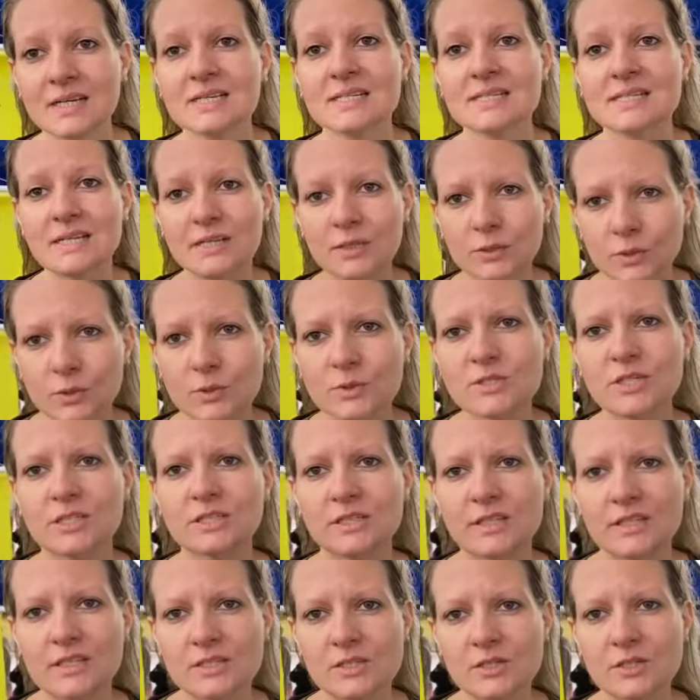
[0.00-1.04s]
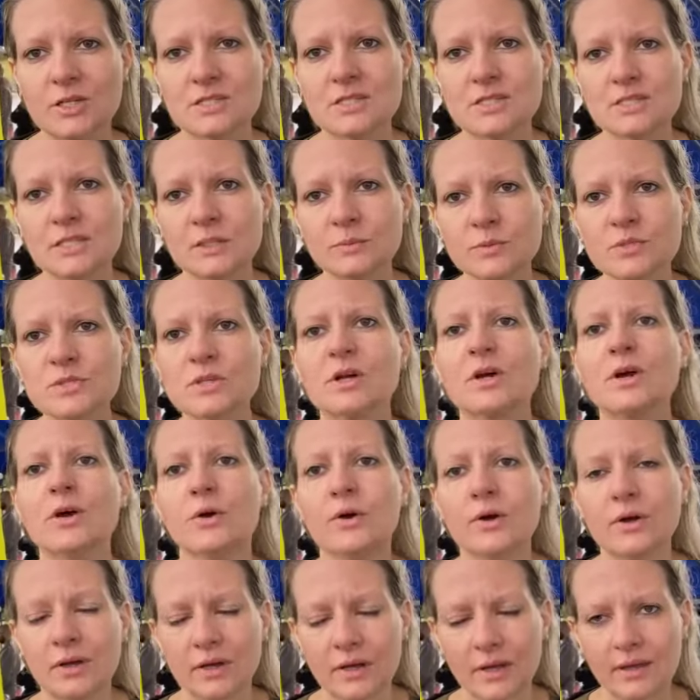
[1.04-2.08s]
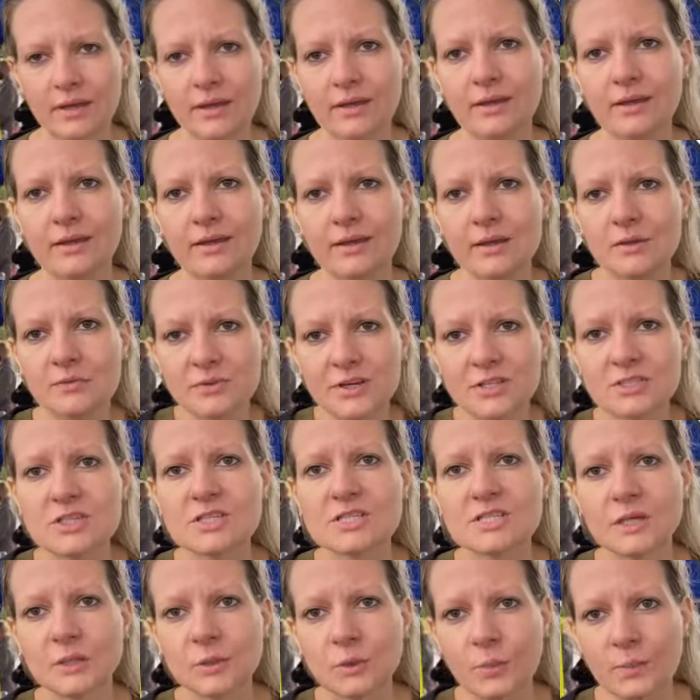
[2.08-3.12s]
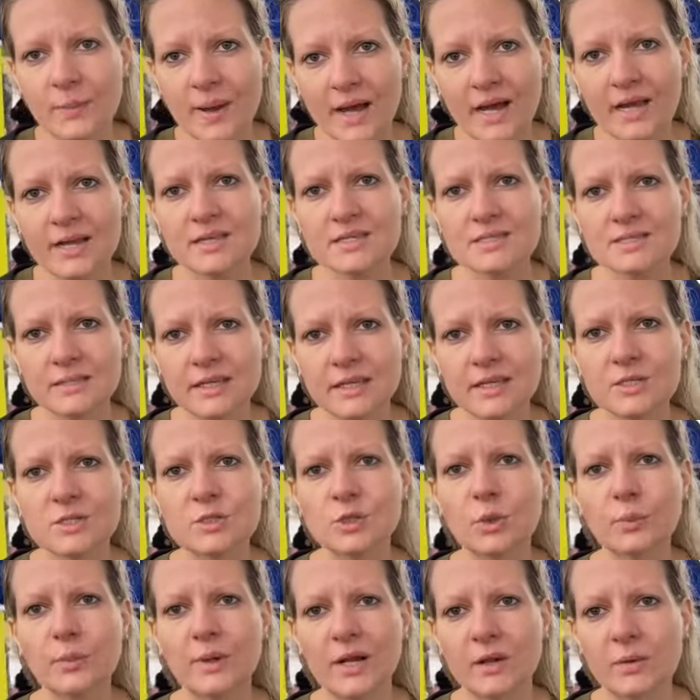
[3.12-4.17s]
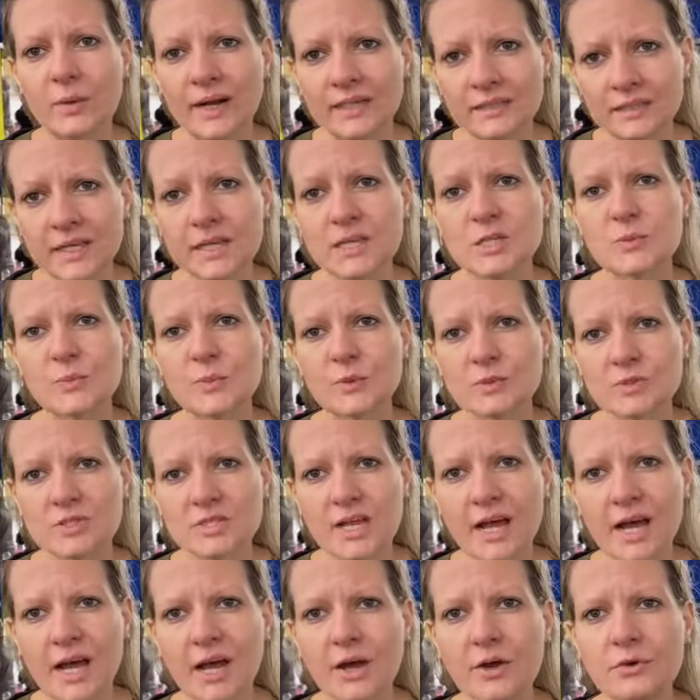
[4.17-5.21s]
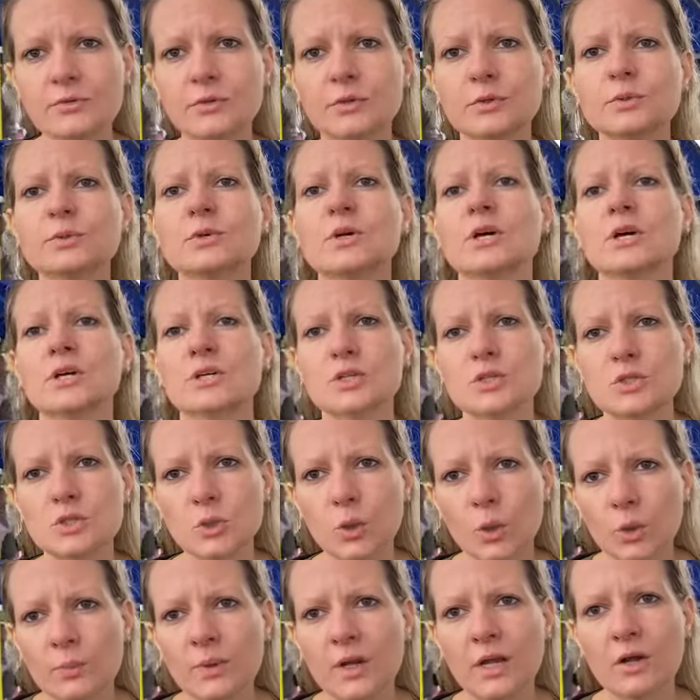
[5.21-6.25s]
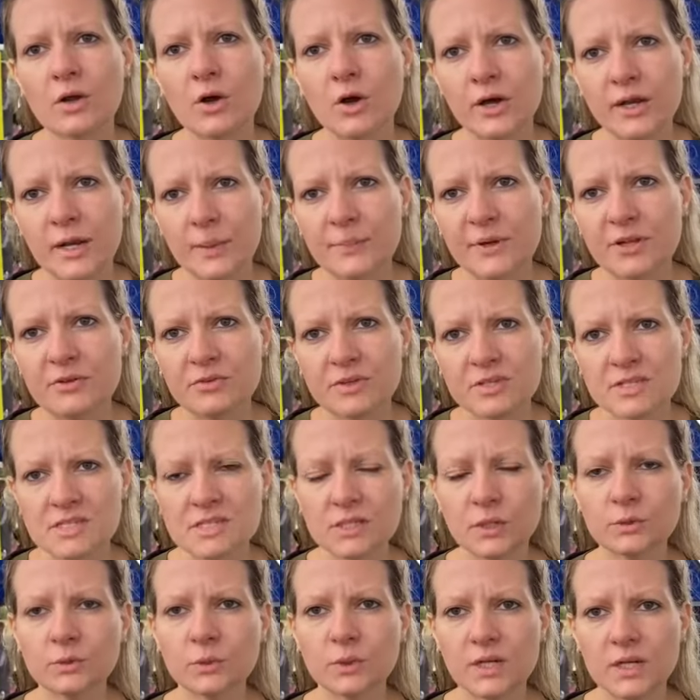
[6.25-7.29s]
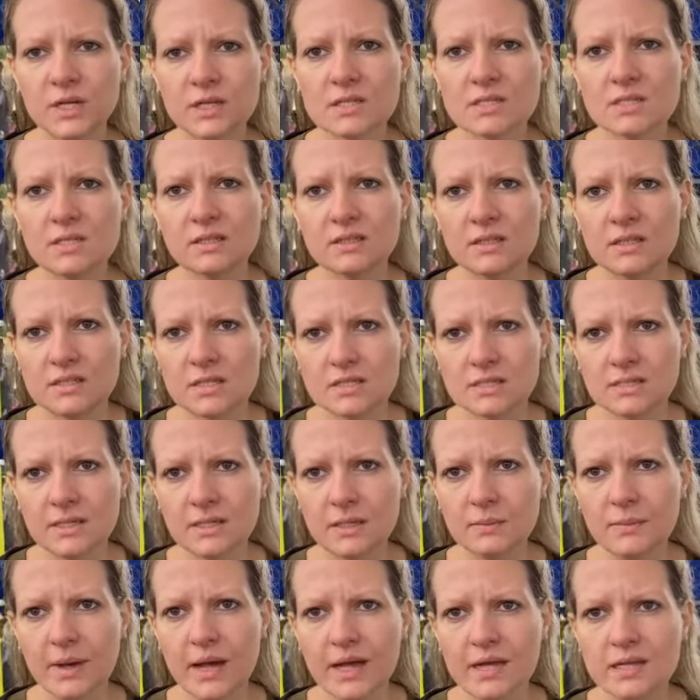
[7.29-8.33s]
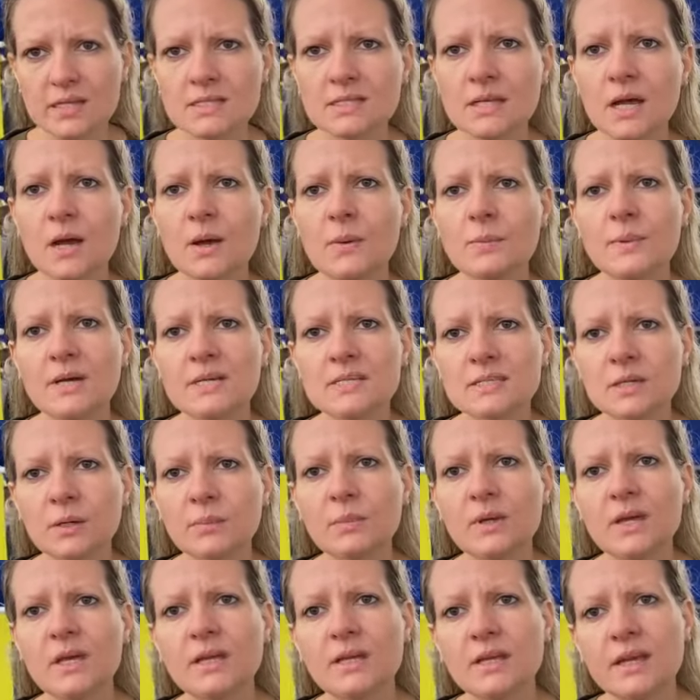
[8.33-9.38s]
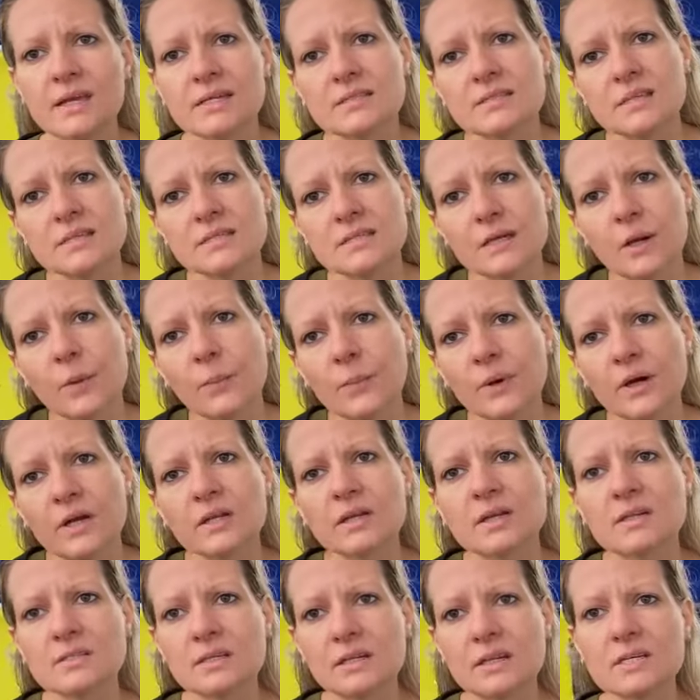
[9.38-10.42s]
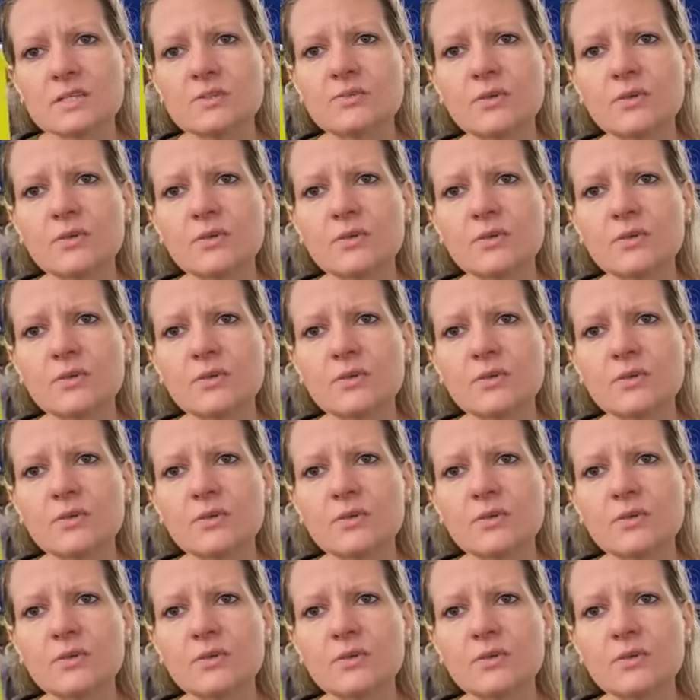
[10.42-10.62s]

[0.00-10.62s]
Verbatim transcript: Sim, com certeza. Nós estamos é, enfatizando mais né, sobre a guarda responsável, sobre agora a prevenção no câncer nesses animais, mas também essas campanhas elas